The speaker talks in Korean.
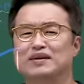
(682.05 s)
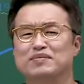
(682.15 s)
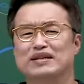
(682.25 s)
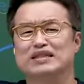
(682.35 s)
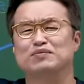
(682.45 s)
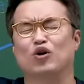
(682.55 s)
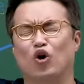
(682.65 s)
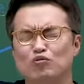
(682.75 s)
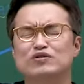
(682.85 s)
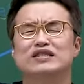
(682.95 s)
힘들이 지금
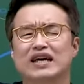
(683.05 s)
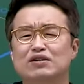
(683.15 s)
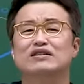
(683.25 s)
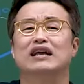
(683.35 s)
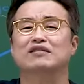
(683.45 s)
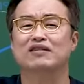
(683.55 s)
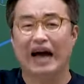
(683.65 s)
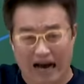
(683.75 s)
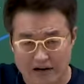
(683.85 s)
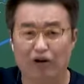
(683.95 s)
너무 세졌다는 걸
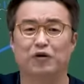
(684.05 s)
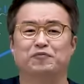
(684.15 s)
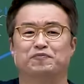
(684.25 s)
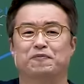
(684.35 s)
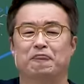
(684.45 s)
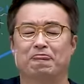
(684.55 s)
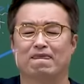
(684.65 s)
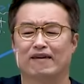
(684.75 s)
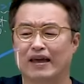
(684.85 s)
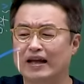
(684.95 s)
알아.
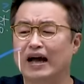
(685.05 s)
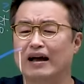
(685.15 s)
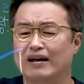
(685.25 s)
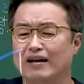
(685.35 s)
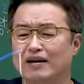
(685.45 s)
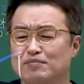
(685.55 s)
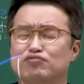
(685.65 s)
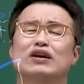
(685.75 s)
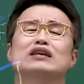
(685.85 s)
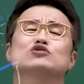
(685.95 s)
게다가
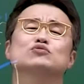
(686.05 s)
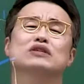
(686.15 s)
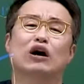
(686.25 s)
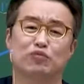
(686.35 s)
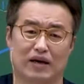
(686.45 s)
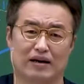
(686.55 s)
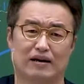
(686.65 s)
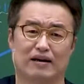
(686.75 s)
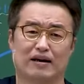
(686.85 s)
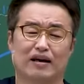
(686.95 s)
부인이 29이야.
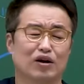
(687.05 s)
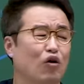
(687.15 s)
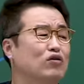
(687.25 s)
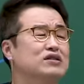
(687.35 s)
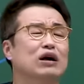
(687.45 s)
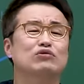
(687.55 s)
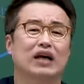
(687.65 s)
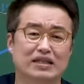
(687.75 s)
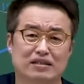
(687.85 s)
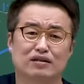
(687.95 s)
거기서 나온
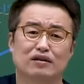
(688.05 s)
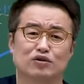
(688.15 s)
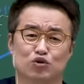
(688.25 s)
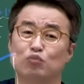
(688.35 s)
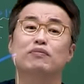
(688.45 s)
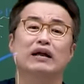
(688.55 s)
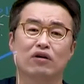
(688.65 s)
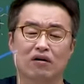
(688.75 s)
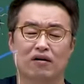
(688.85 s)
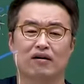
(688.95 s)
자식들 존
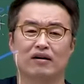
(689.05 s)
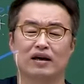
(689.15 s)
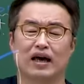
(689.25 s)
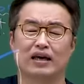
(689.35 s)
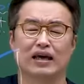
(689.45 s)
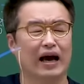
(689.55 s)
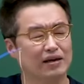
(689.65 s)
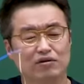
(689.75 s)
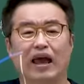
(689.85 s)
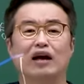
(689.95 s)
많어. 야
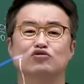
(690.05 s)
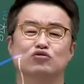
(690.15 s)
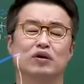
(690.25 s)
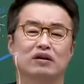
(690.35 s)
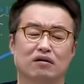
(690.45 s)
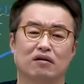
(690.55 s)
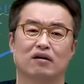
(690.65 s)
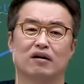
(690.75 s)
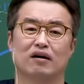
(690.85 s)
이거 내가 죽으면 이거